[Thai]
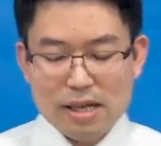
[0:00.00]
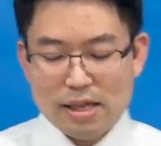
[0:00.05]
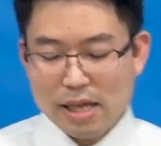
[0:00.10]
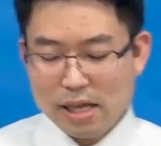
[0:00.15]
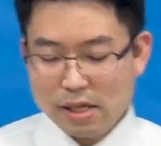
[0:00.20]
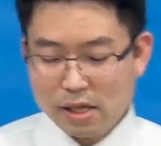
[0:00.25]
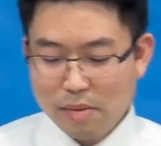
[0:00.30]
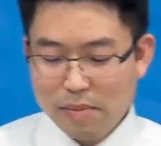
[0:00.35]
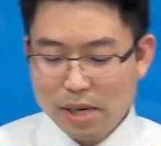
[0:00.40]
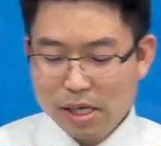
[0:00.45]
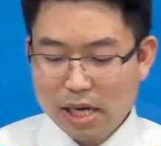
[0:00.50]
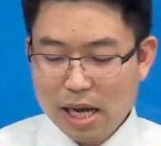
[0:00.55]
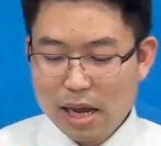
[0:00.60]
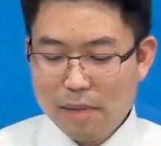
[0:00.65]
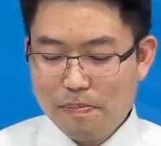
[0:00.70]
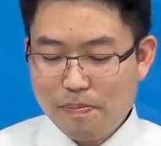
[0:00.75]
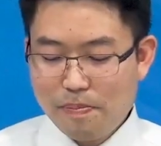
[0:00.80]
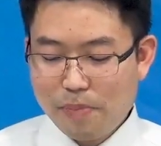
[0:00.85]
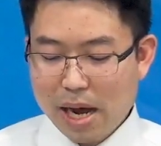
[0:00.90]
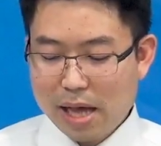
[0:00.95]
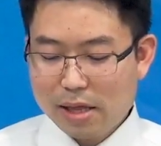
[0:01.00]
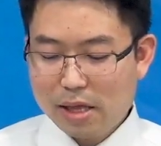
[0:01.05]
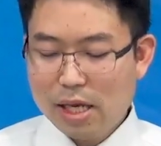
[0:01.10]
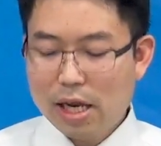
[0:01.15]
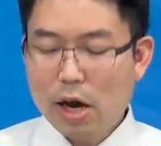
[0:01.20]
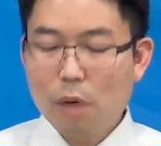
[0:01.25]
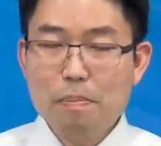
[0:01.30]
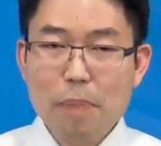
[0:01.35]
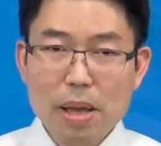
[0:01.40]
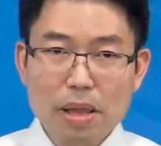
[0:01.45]
นั่นก็ไม่ใช่การที่
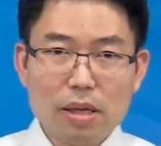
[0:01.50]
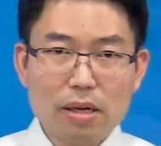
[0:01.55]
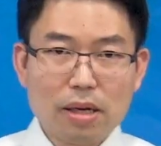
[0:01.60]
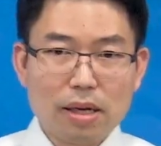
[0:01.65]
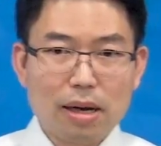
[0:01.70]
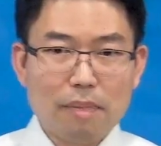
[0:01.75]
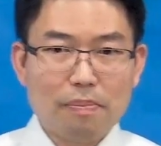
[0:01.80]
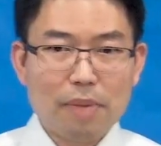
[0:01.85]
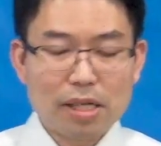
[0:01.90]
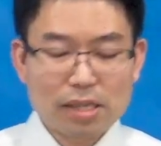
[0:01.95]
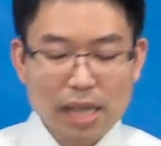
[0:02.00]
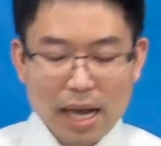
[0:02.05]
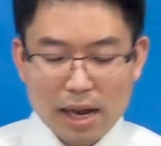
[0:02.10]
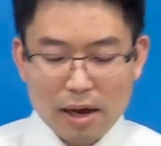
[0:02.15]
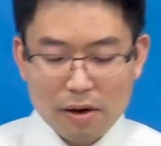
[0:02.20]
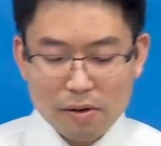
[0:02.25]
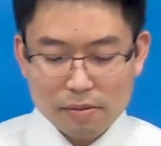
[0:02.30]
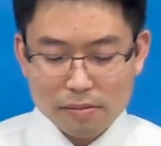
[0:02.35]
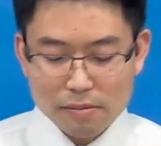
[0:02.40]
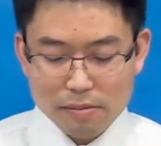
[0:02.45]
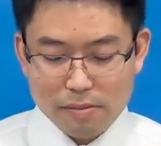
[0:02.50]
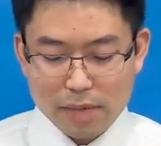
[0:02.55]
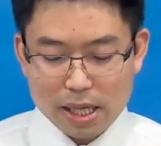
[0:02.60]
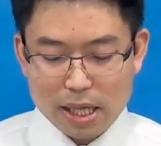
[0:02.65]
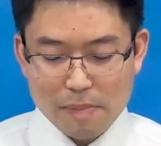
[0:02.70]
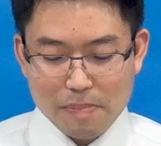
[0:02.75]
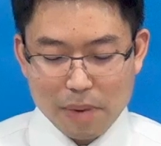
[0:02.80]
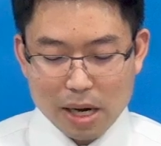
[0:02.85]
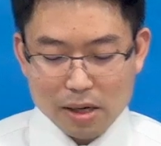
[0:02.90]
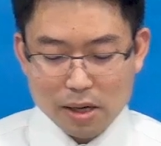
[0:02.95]
เราเป็นหนึ่งกับพระเจ้าไม่
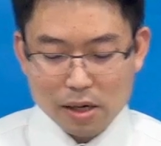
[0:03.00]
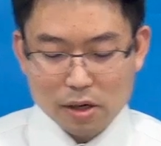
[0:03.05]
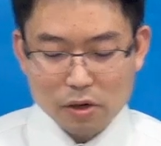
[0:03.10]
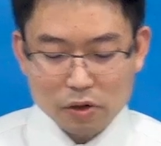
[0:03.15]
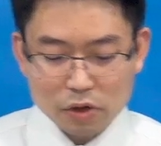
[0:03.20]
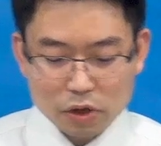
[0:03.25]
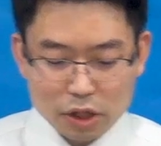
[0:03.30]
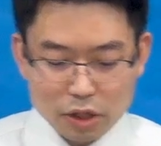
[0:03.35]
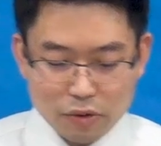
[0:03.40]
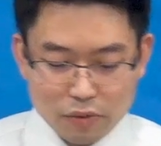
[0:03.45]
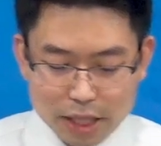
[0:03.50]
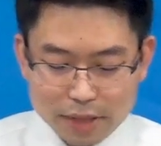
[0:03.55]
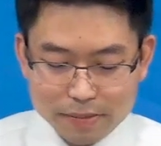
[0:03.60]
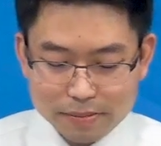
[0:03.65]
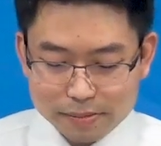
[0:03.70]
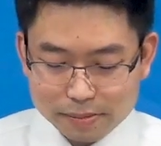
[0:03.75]
ได้เป็นเรื่องของชีวิต